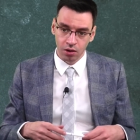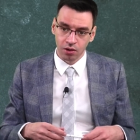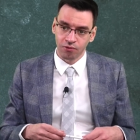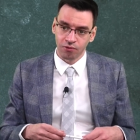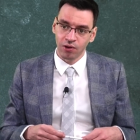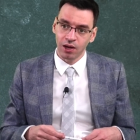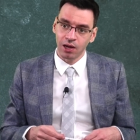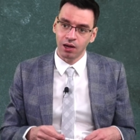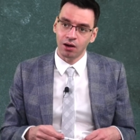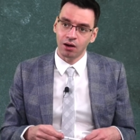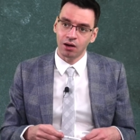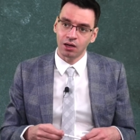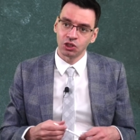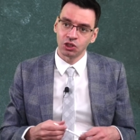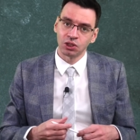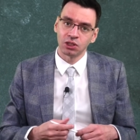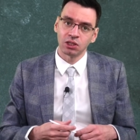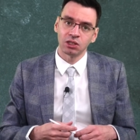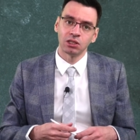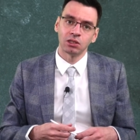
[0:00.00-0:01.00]
Ve
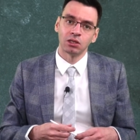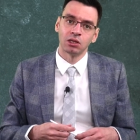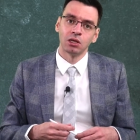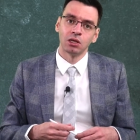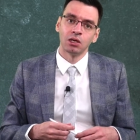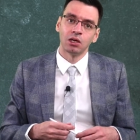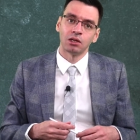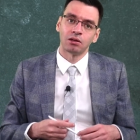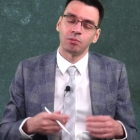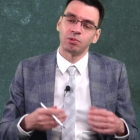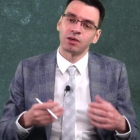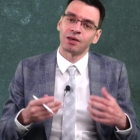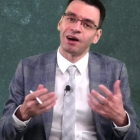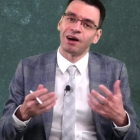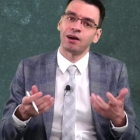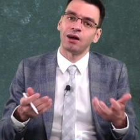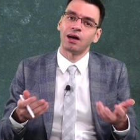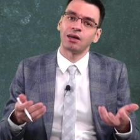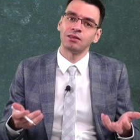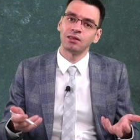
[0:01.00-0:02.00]
aşırı tabii
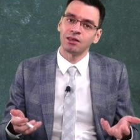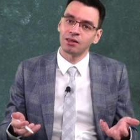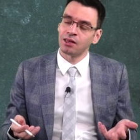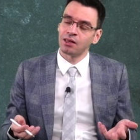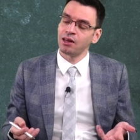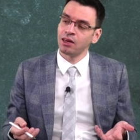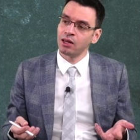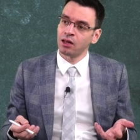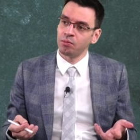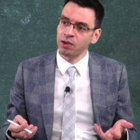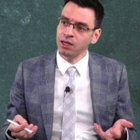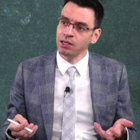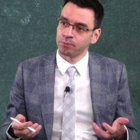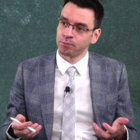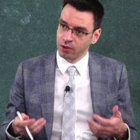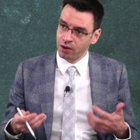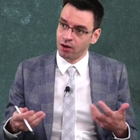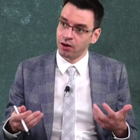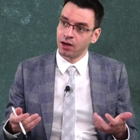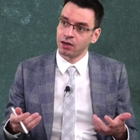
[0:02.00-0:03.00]
kararında da ne demek?
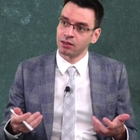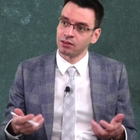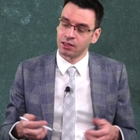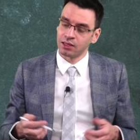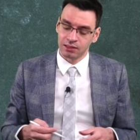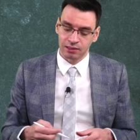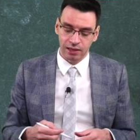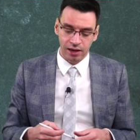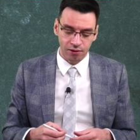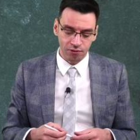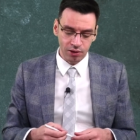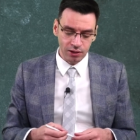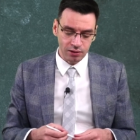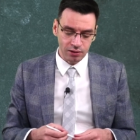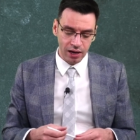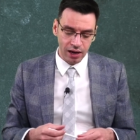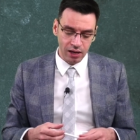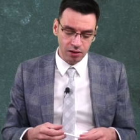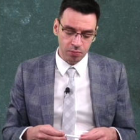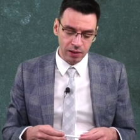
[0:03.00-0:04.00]
Kararında servet
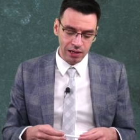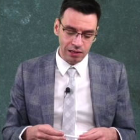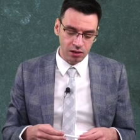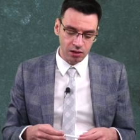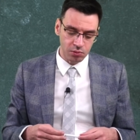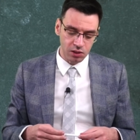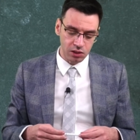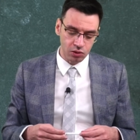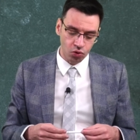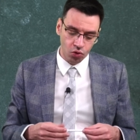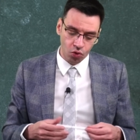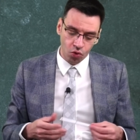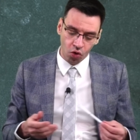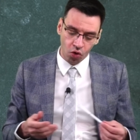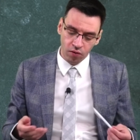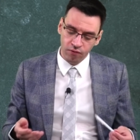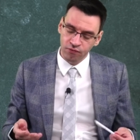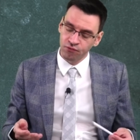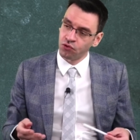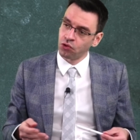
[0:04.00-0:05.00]
yani belli bir
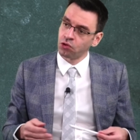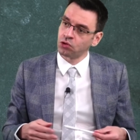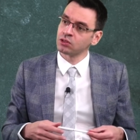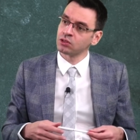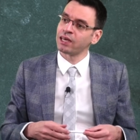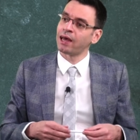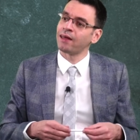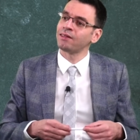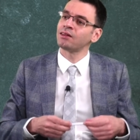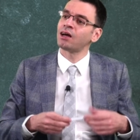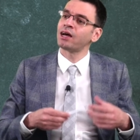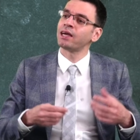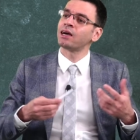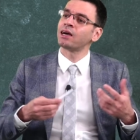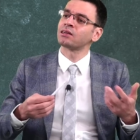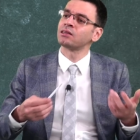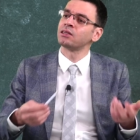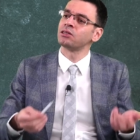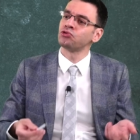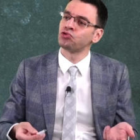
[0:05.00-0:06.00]
konfor, kendi
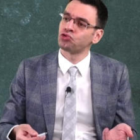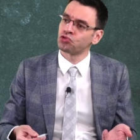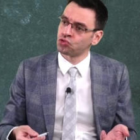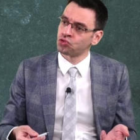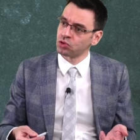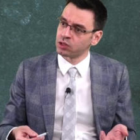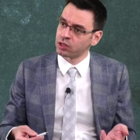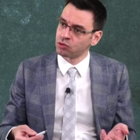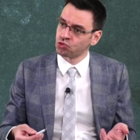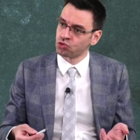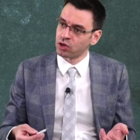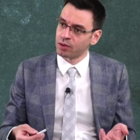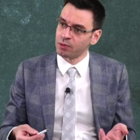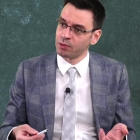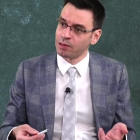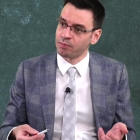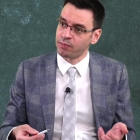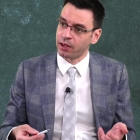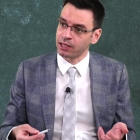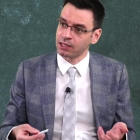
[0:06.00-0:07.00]
ayakları üstünde
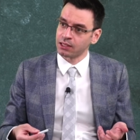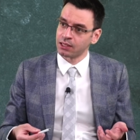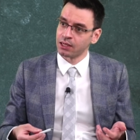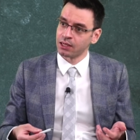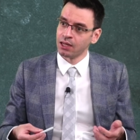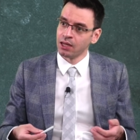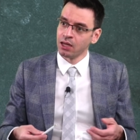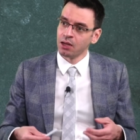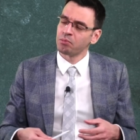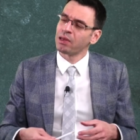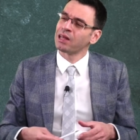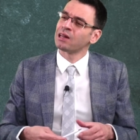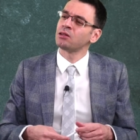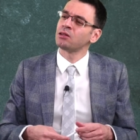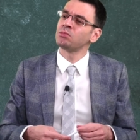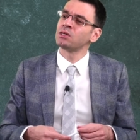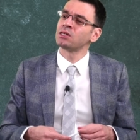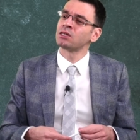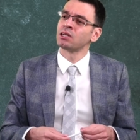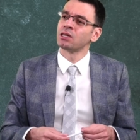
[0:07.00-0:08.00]
durabilmek,
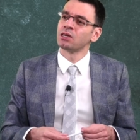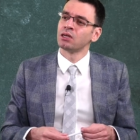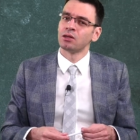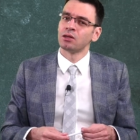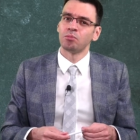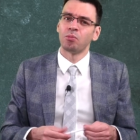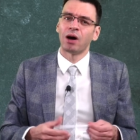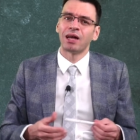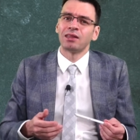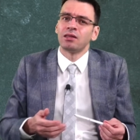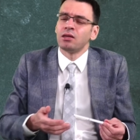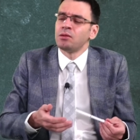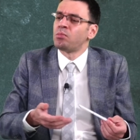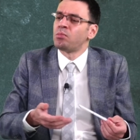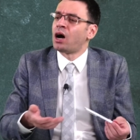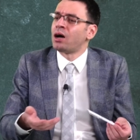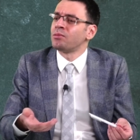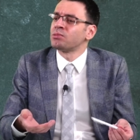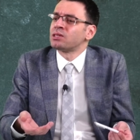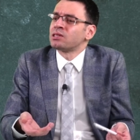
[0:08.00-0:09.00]
belli bir maddi
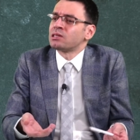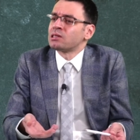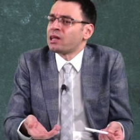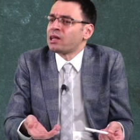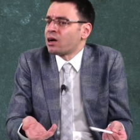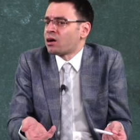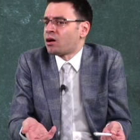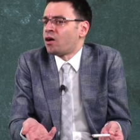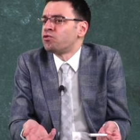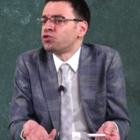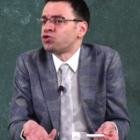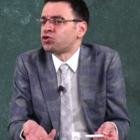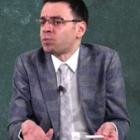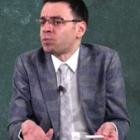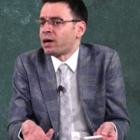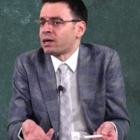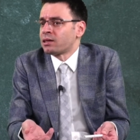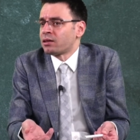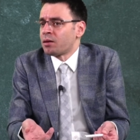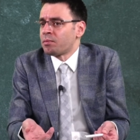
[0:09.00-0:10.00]
bağımsızlığa
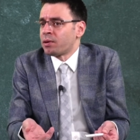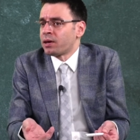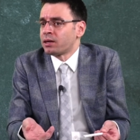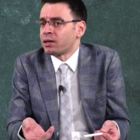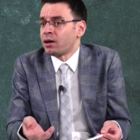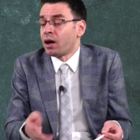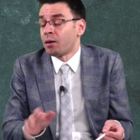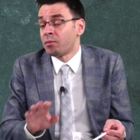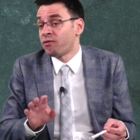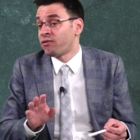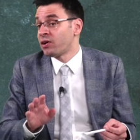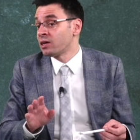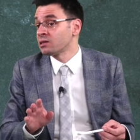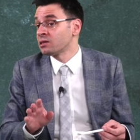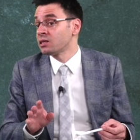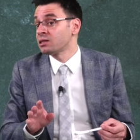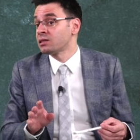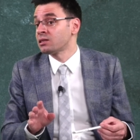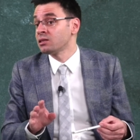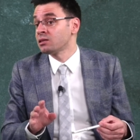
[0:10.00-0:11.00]
kavuşmak demek. Ama
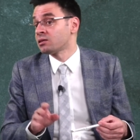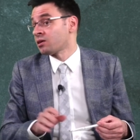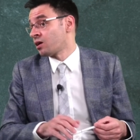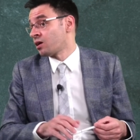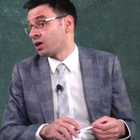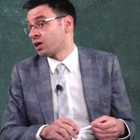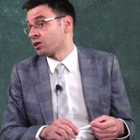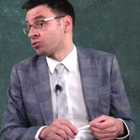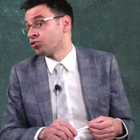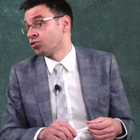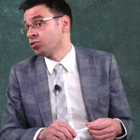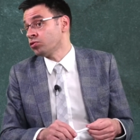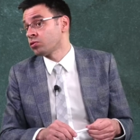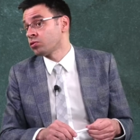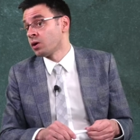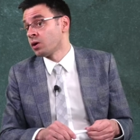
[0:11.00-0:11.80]
fazlası zarar diyor.